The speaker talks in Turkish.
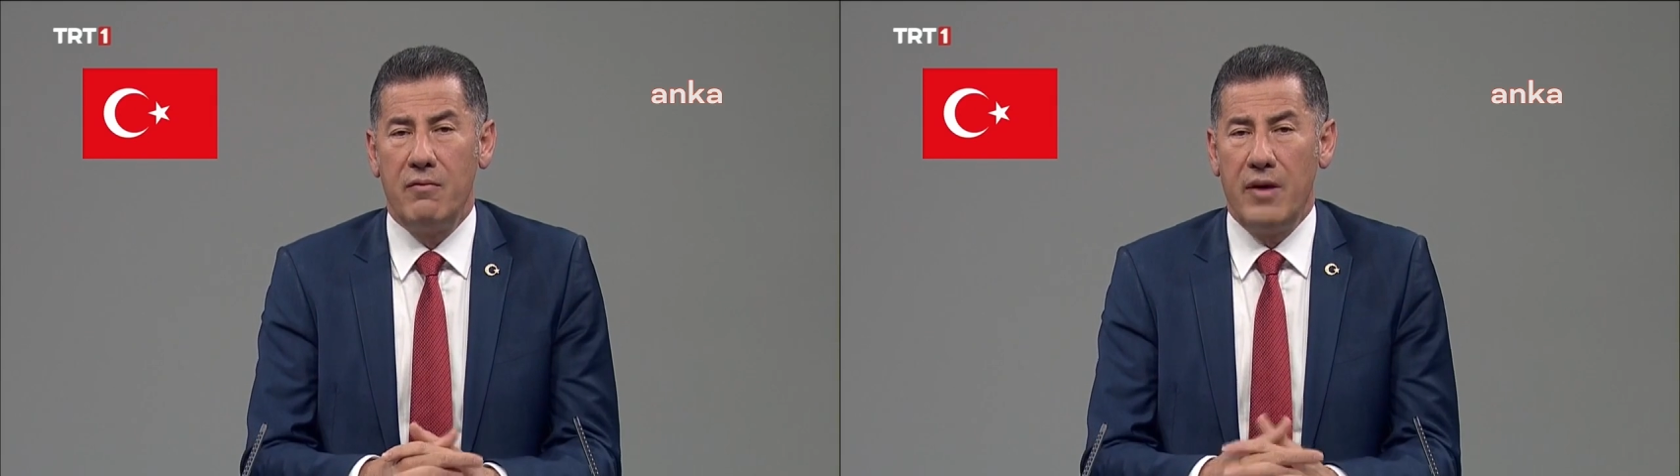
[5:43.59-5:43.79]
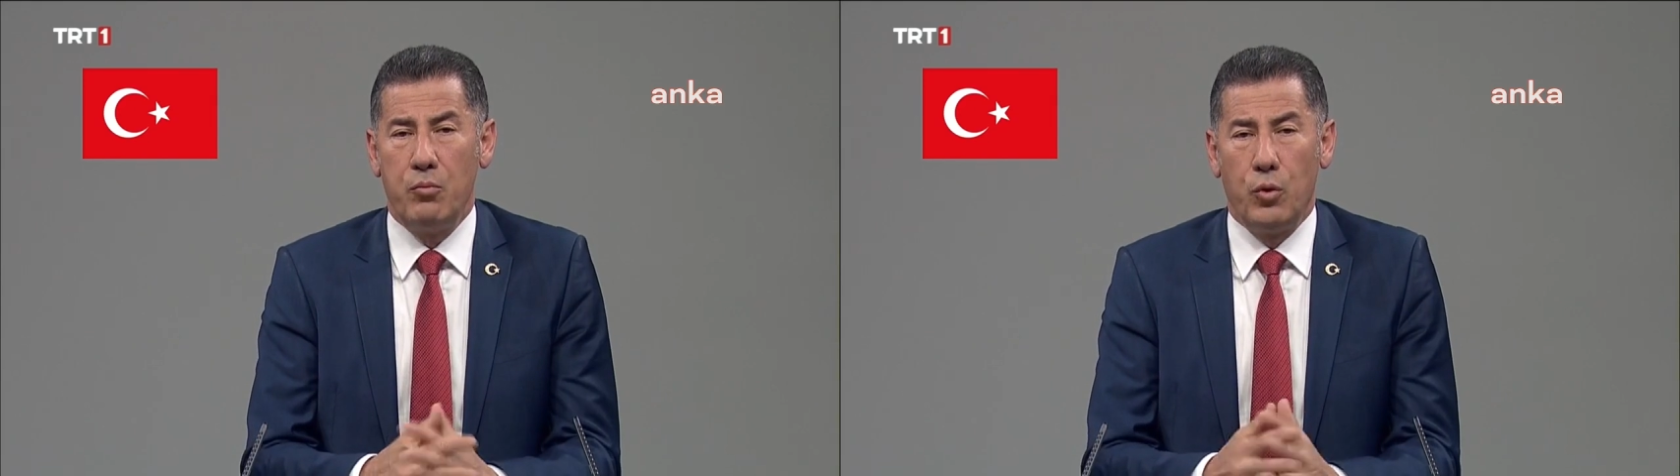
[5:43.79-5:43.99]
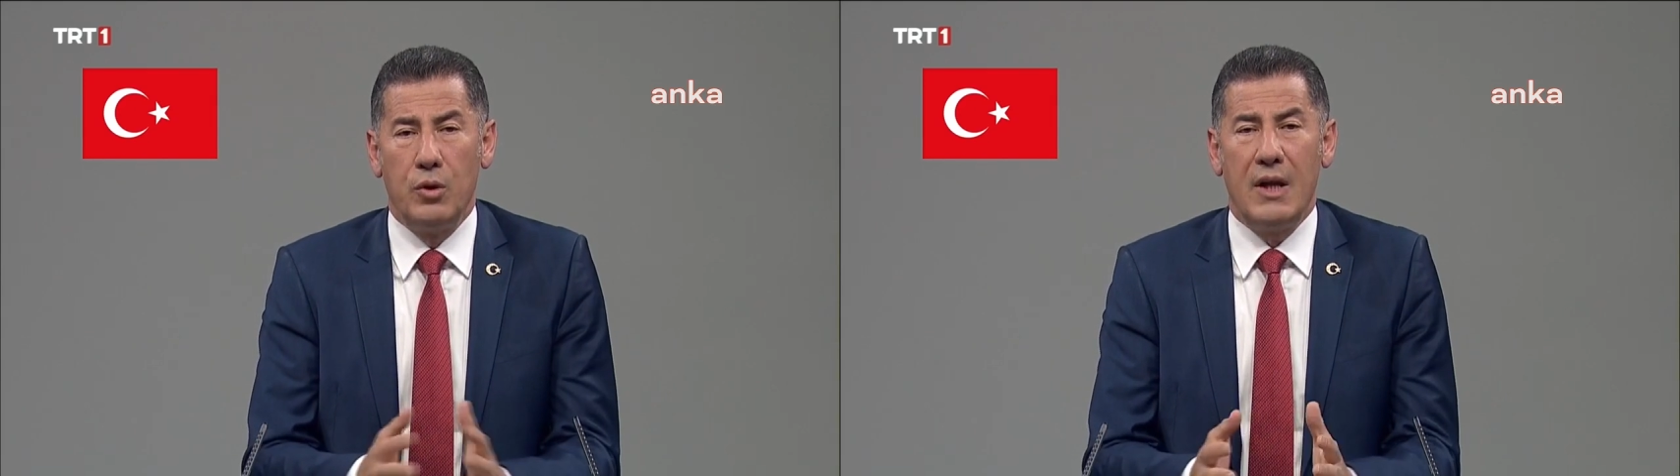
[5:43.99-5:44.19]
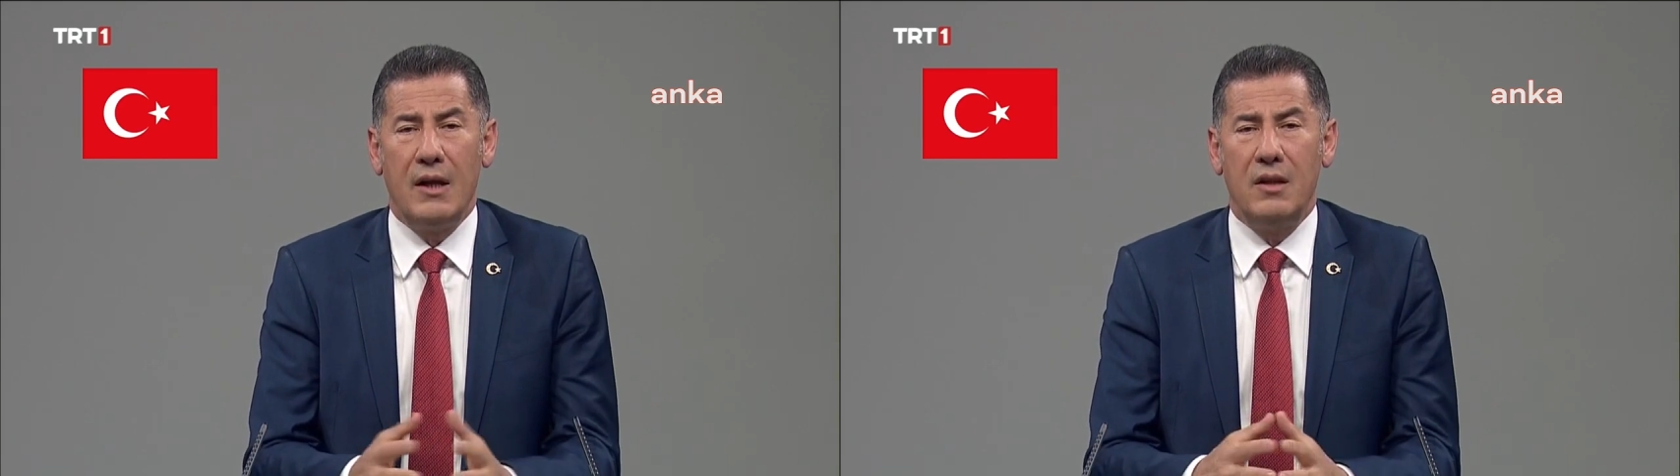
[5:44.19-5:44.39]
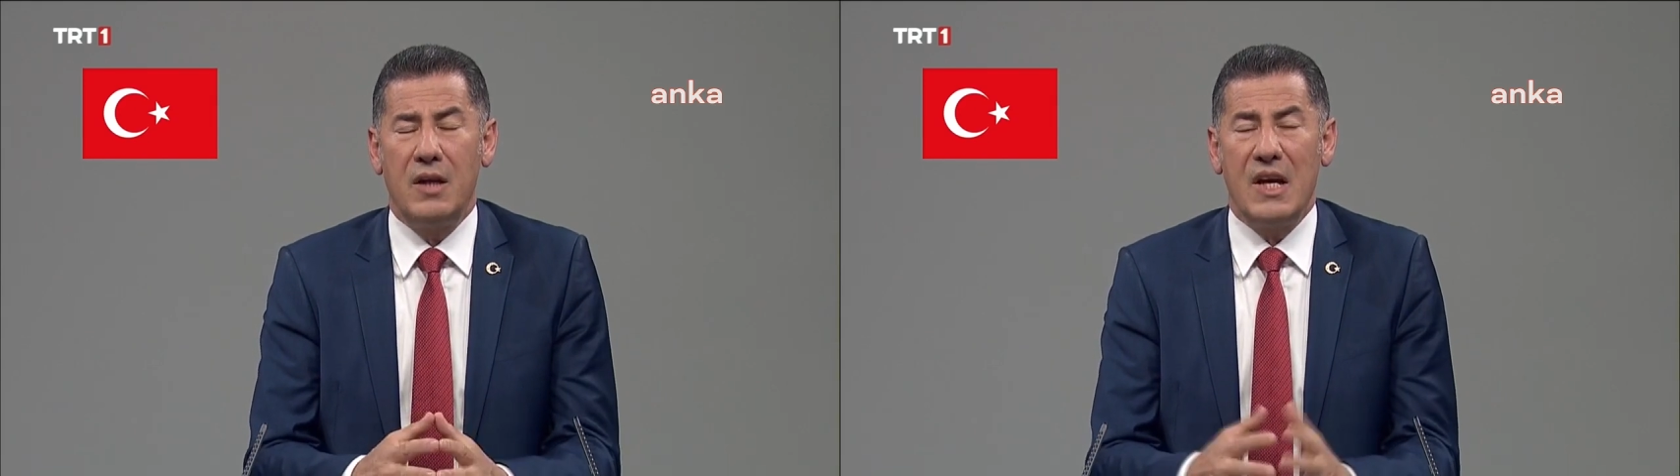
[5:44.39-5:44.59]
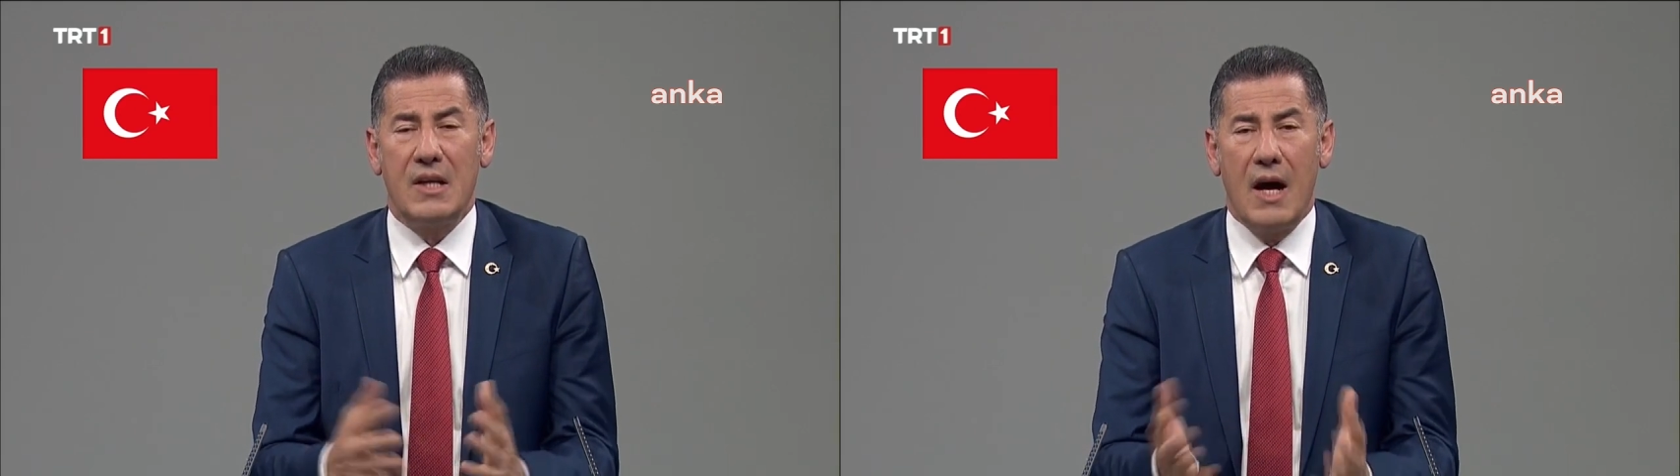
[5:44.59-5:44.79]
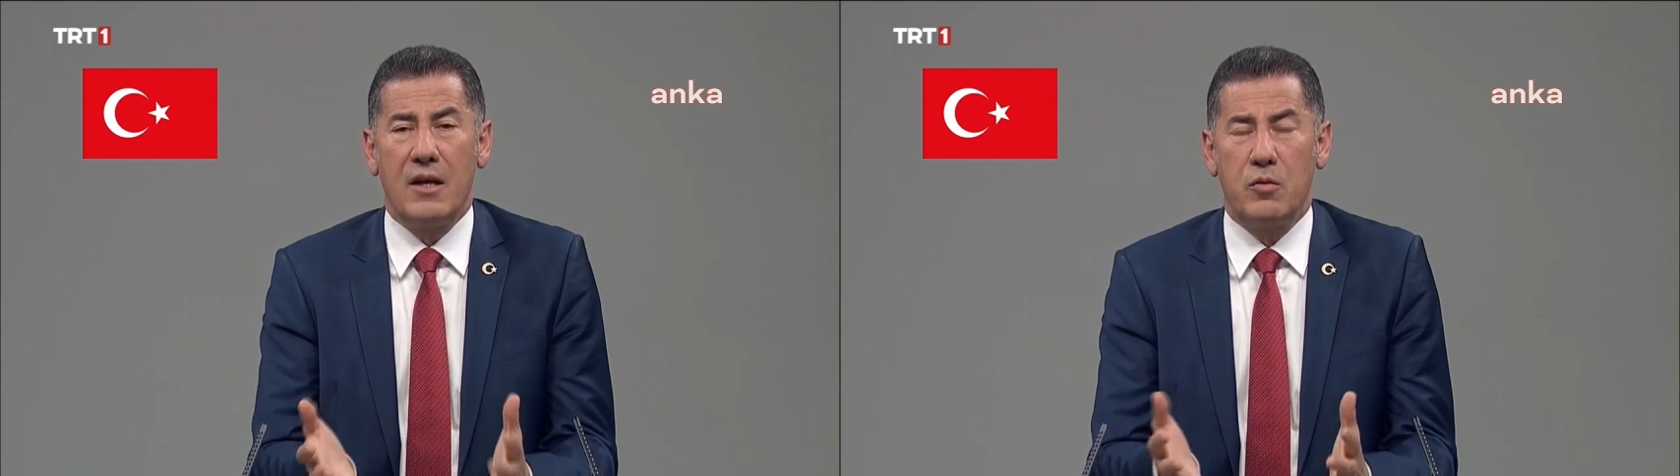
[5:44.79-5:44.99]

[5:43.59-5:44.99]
ve bunların tekrar